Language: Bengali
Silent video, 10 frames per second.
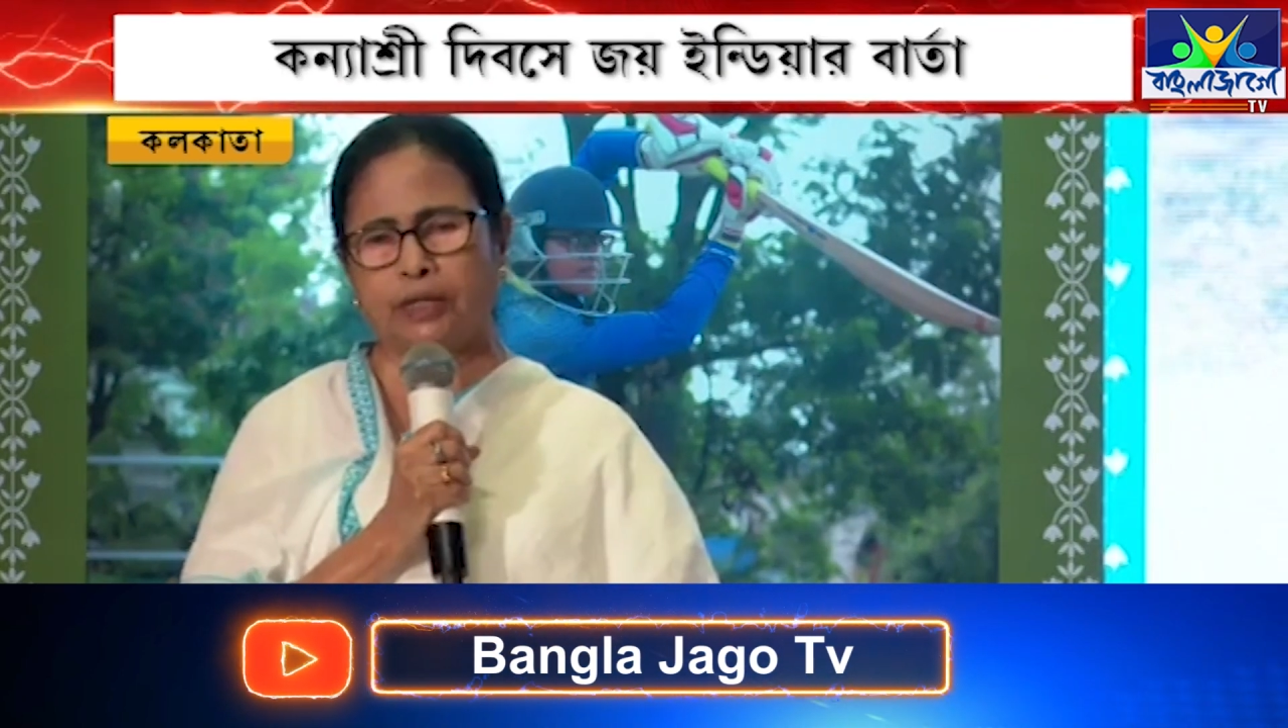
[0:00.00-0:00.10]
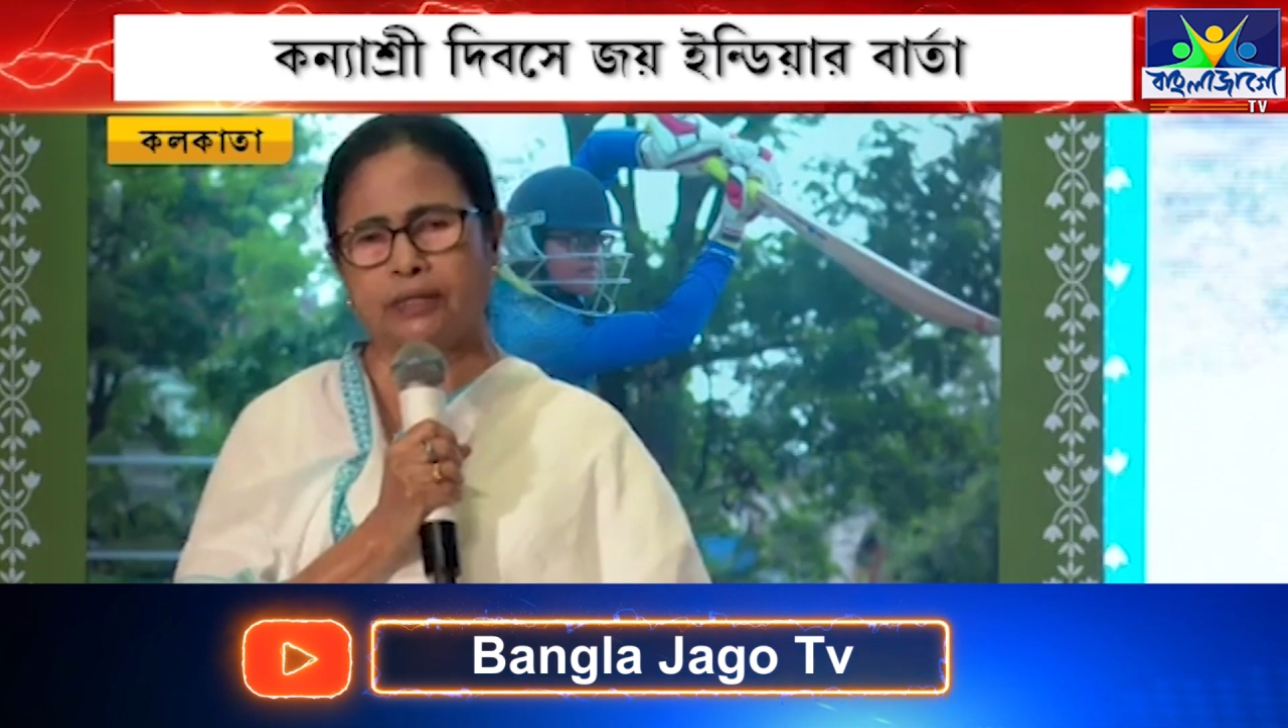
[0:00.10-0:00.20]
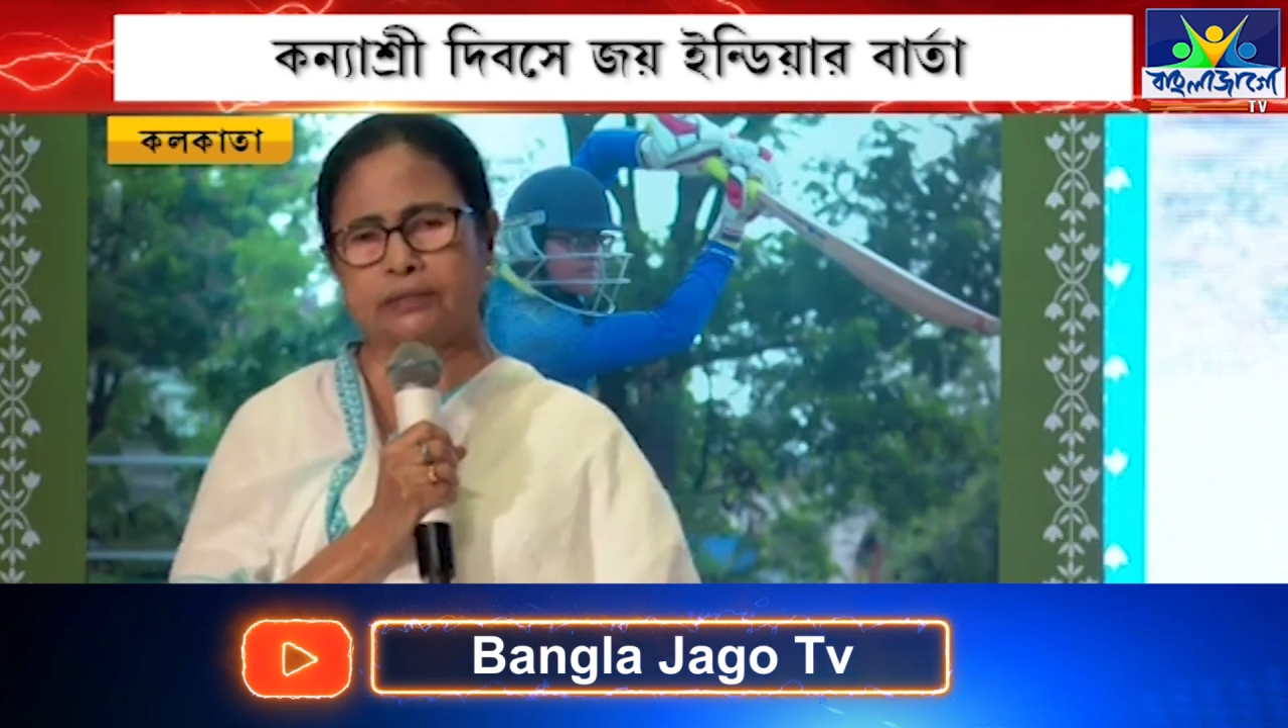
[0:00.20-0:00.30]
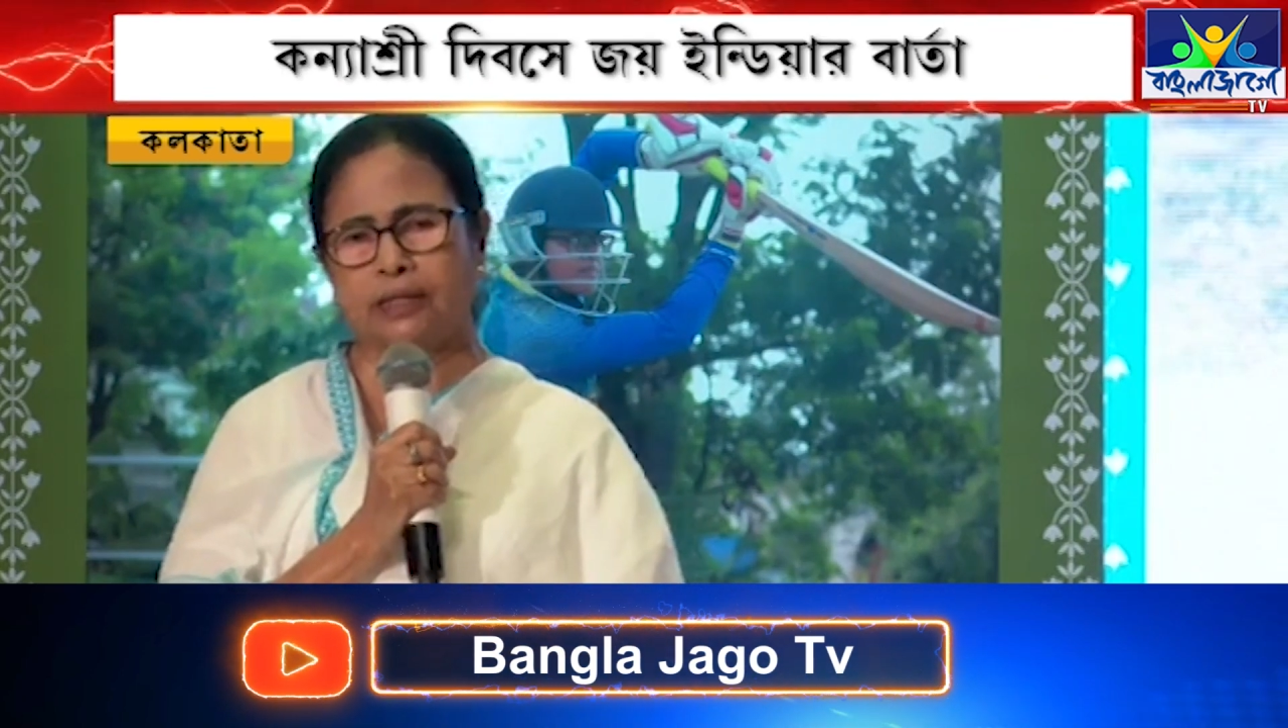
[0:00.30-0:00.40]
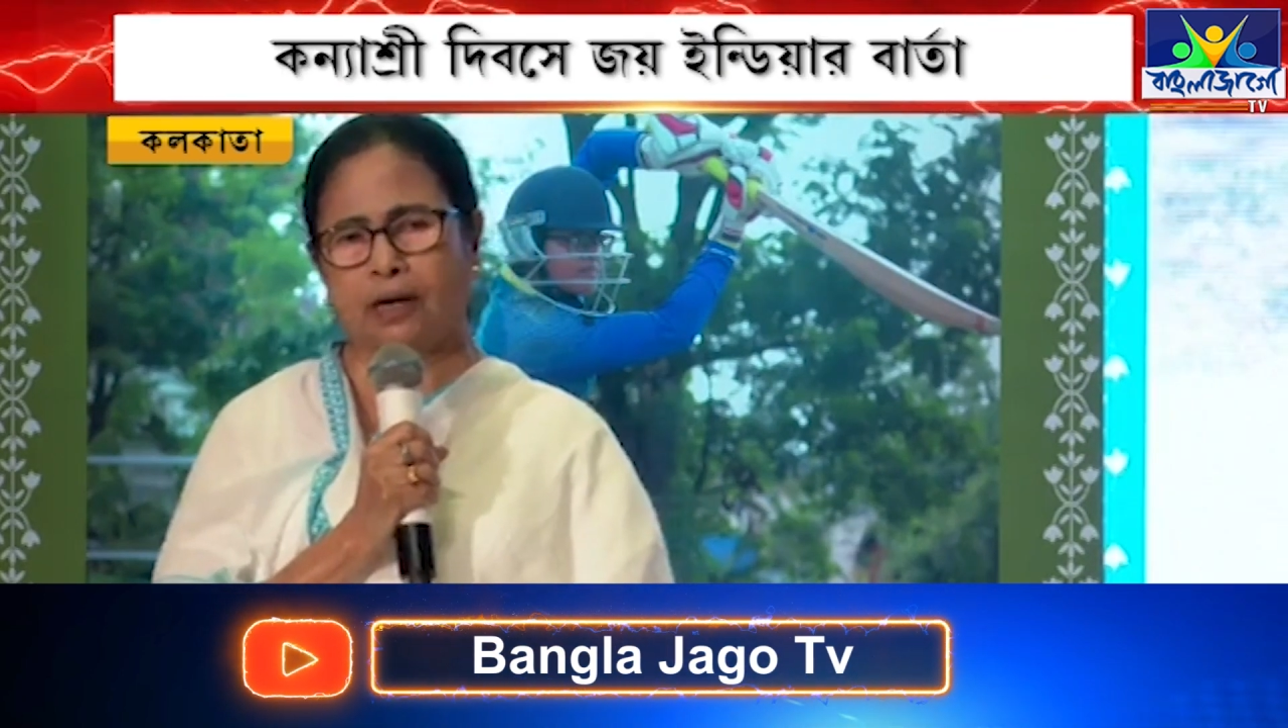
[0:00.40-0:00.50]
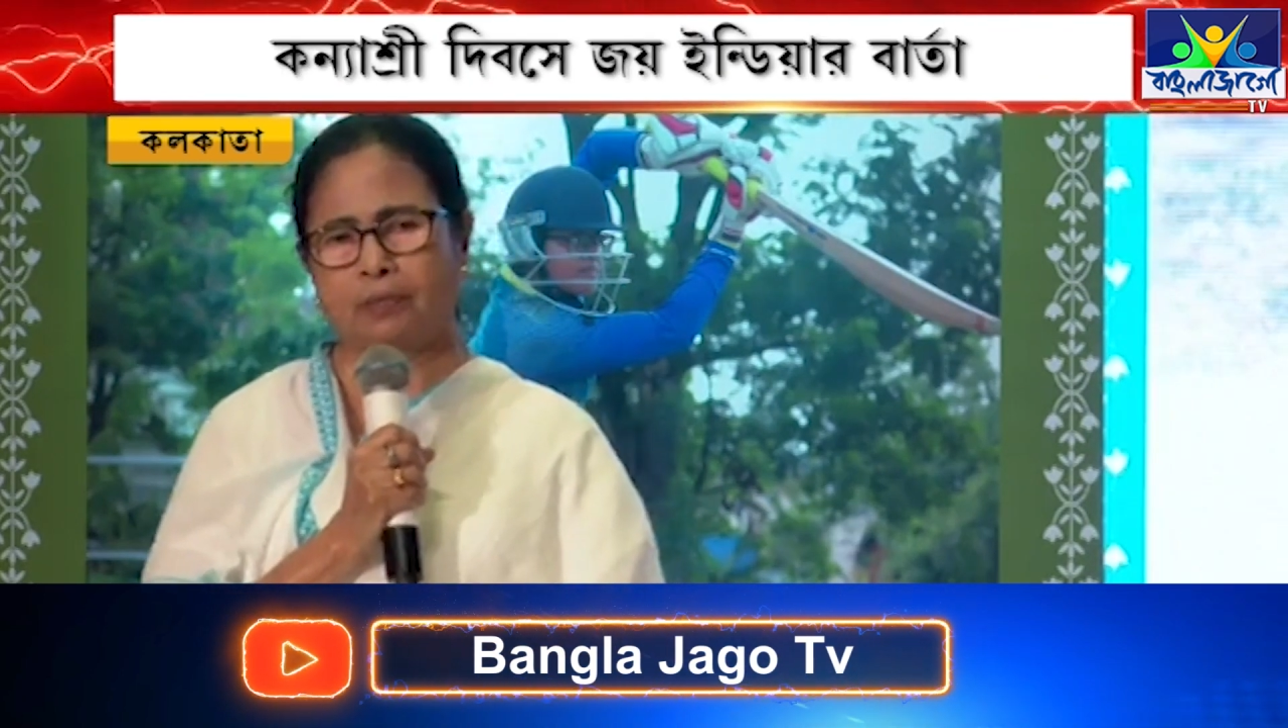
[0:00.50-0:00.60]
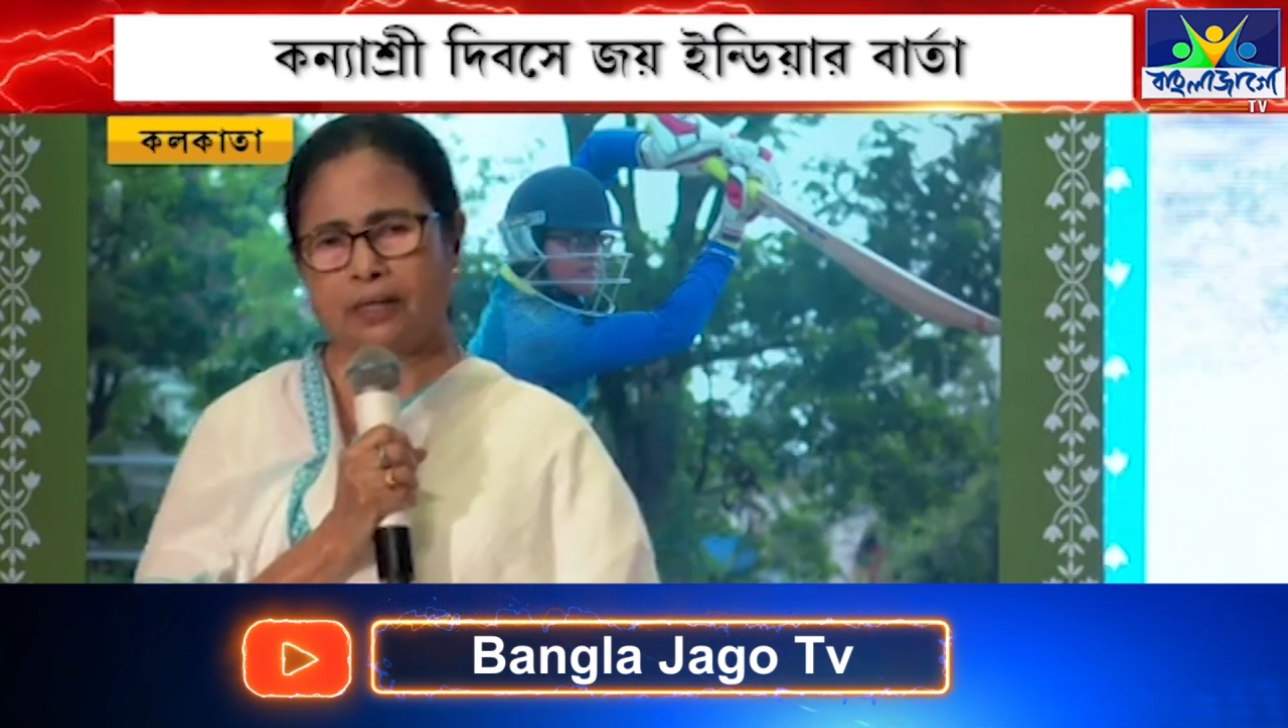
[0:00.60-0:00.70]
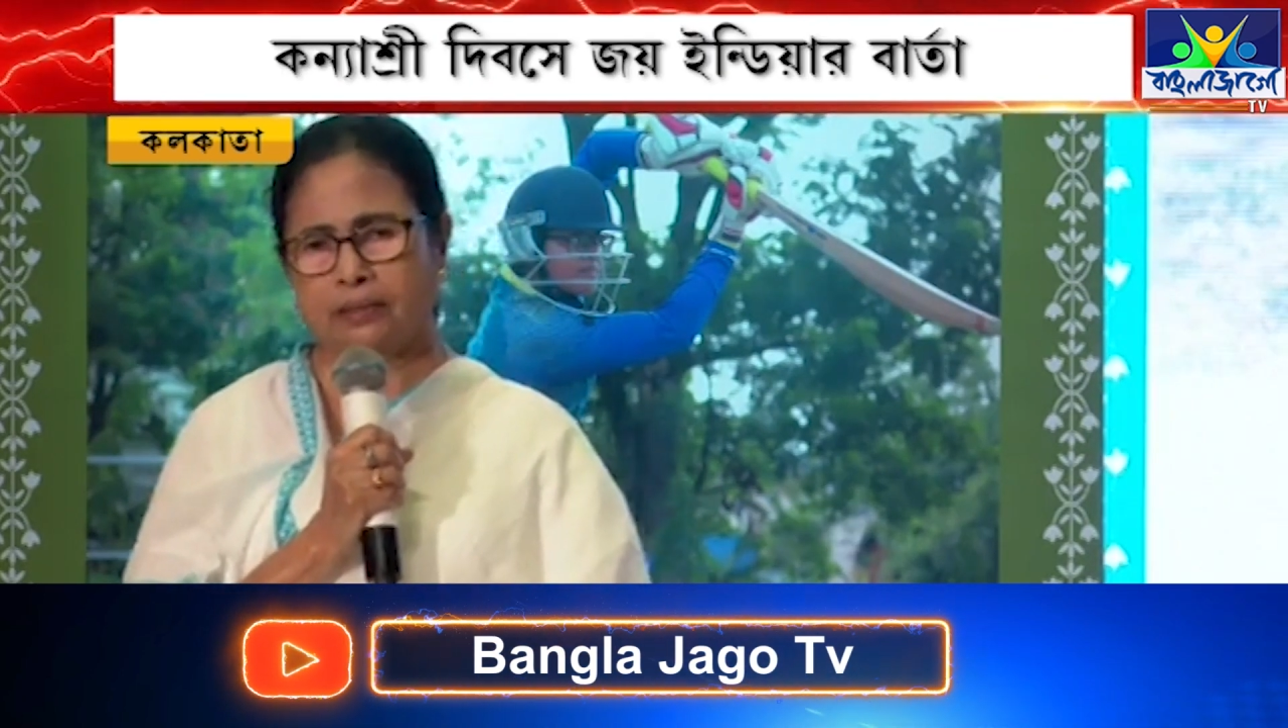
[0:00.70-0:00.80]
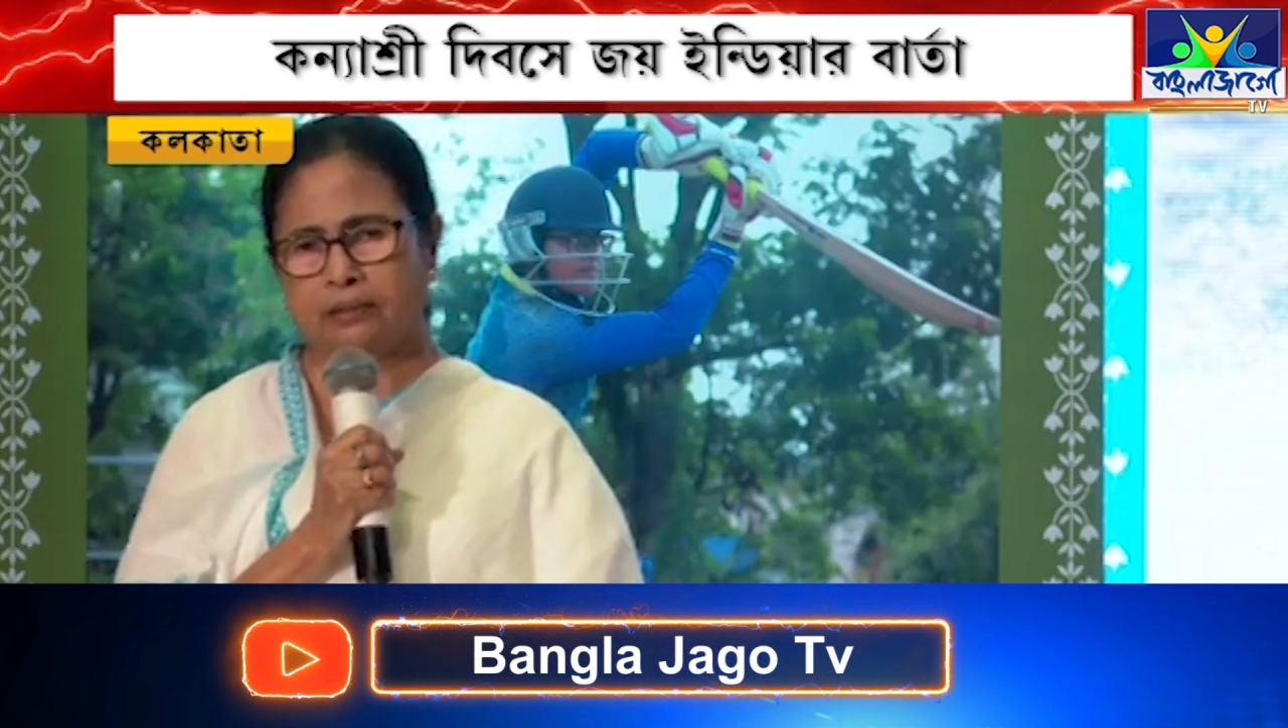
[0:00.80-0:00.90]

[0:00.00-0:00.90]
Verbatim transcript: দেখাতে না পারে